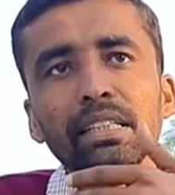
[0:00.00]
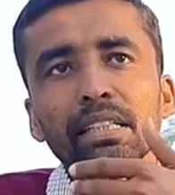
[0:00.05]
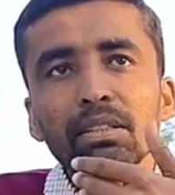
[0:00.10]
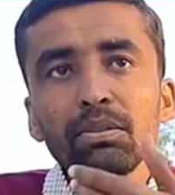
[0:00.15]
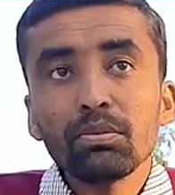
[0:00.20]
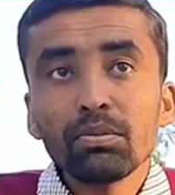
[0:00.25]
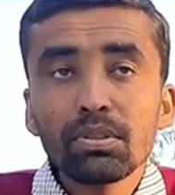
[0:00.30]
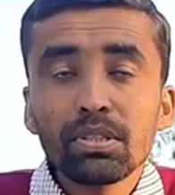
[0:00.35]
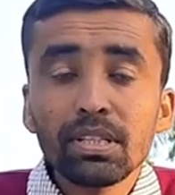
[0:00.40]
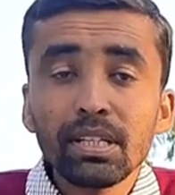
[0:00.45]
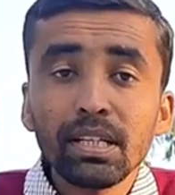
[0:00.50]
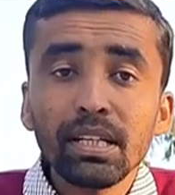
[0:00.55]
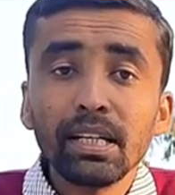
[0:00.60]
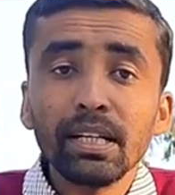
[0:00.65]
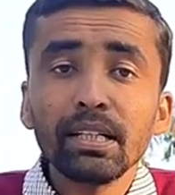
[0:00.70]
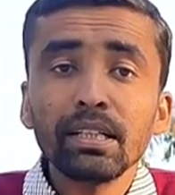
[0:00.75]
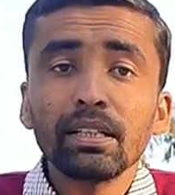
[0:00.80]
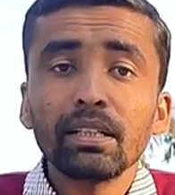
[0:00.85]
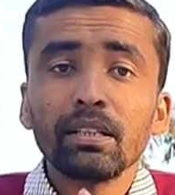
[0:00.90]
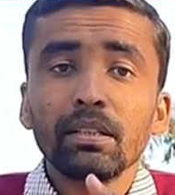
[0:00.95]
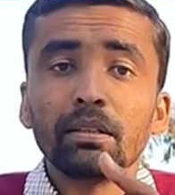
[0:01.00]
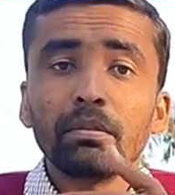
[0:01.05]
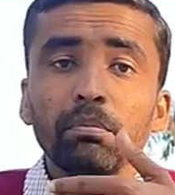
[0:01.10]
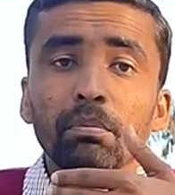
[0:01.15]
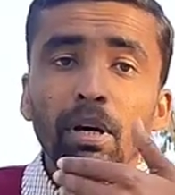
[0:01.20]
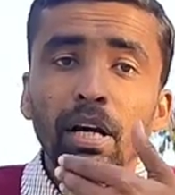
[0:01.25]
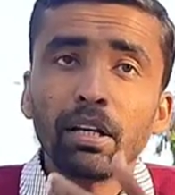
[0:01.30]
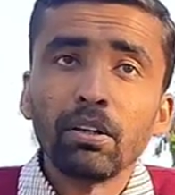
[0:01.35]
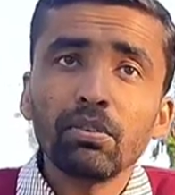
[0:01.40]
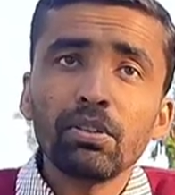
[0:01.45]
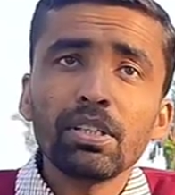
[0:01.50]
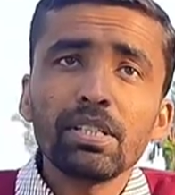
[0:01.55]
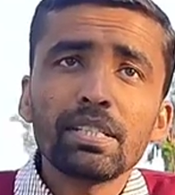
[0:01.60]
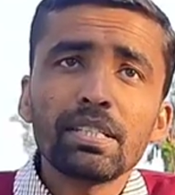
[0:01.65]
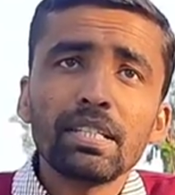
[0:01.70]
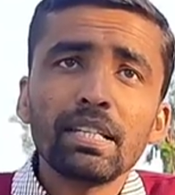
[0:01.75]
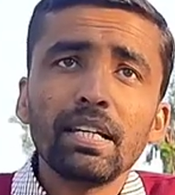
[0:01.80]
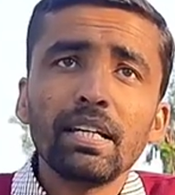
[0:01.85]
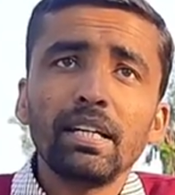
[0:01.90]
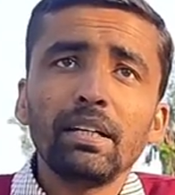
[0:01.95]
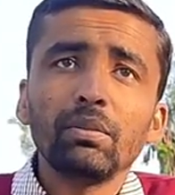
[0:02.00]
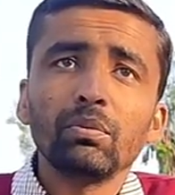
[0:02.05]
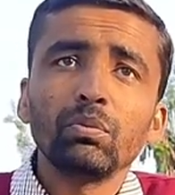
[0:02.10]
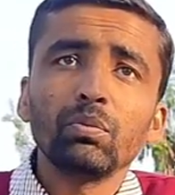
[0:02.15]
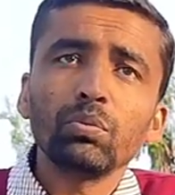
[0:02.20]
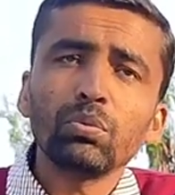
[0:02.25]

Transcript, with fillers: নিউজিল্যান্ড মালয়েশিয়া